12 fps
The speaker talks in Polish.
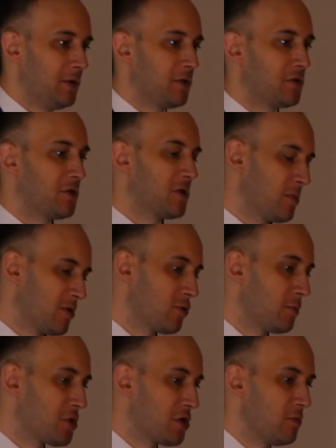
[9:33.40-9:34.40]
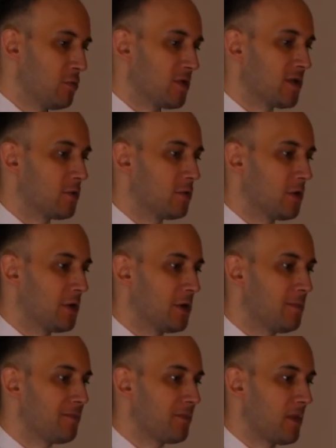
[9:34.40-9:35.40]
E, czy, czy po prostu przymus,
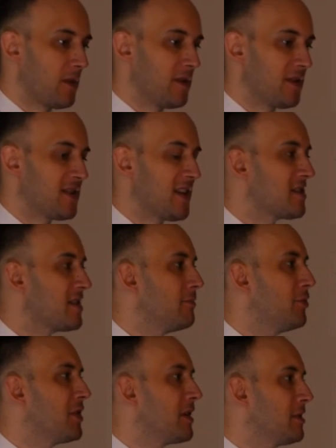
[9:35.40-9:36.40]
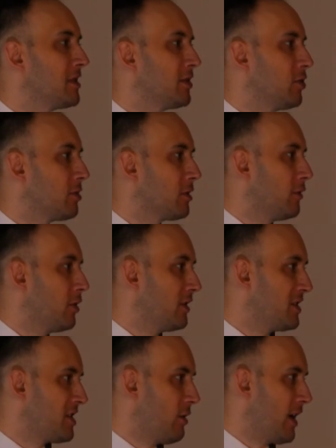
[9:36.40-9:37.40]
który e, zastępujemy te
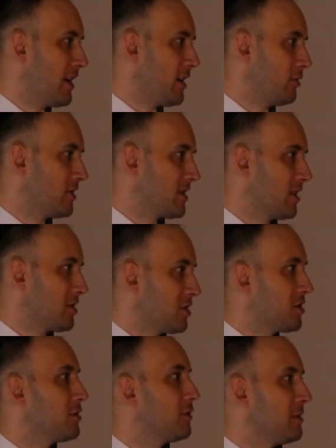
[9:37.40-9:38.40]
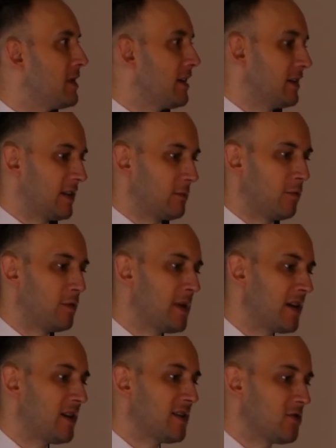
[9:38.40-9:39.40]
dobrowolne działania ludzkie, czy, czy wymianę, tak? bo
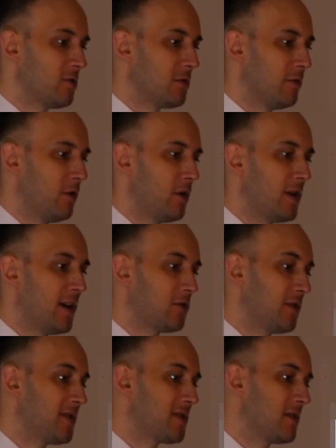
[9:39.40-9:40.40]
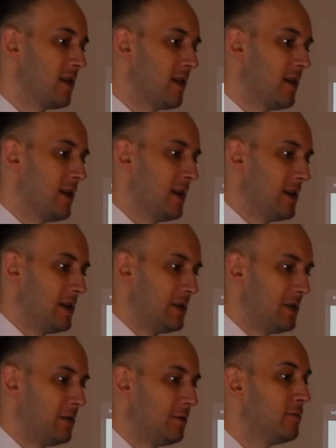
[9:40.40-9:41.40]
wymiana jest dobrowolna, to jest
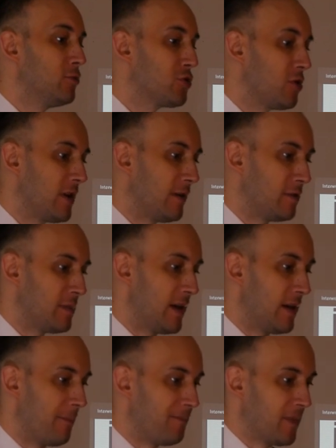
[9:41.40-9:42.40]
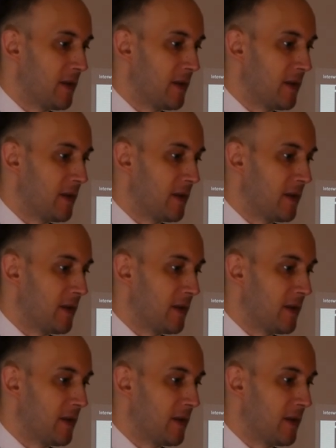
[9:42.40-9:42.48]
wymuszona wymiana.